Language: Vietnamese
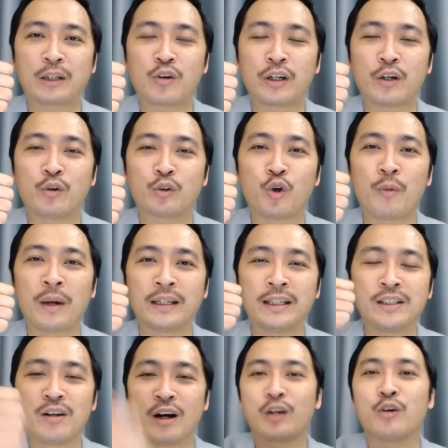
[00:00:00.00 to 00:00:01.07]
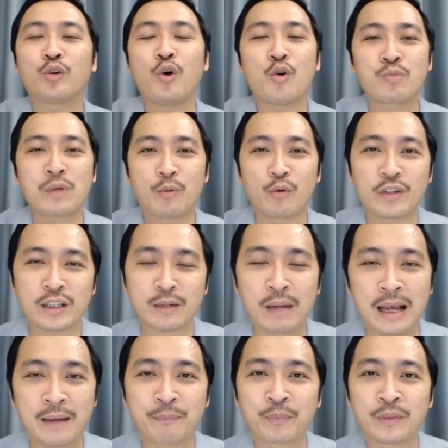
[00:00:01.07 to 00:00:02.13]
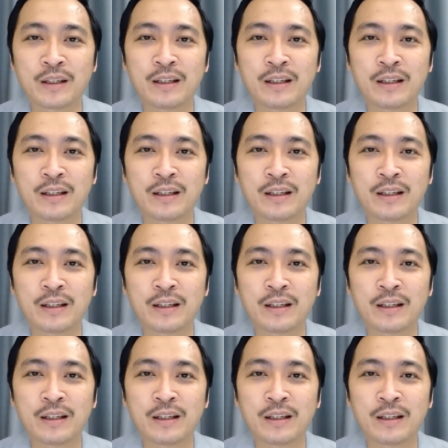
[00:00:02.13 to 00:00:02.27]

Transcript: có cái ô tô, bạn đi rửa cái ô tô cũng là một việc sắp làm.